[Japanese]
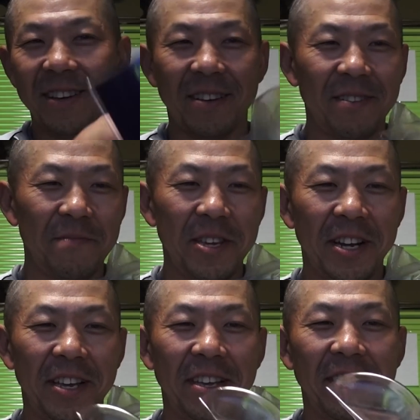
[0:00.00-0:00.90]
あ、見えな
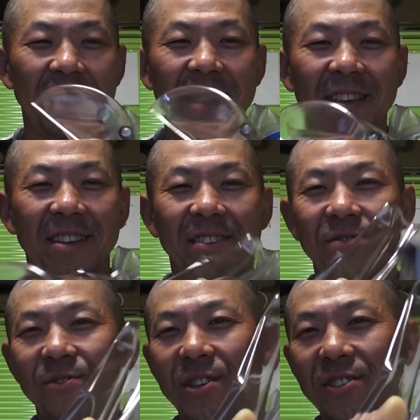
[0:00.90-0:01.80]
い。こ
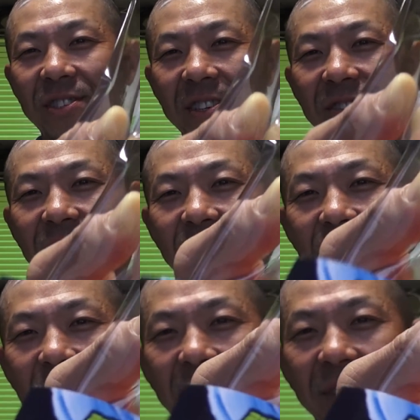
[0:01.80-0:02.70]
れ電池がついてるんですね。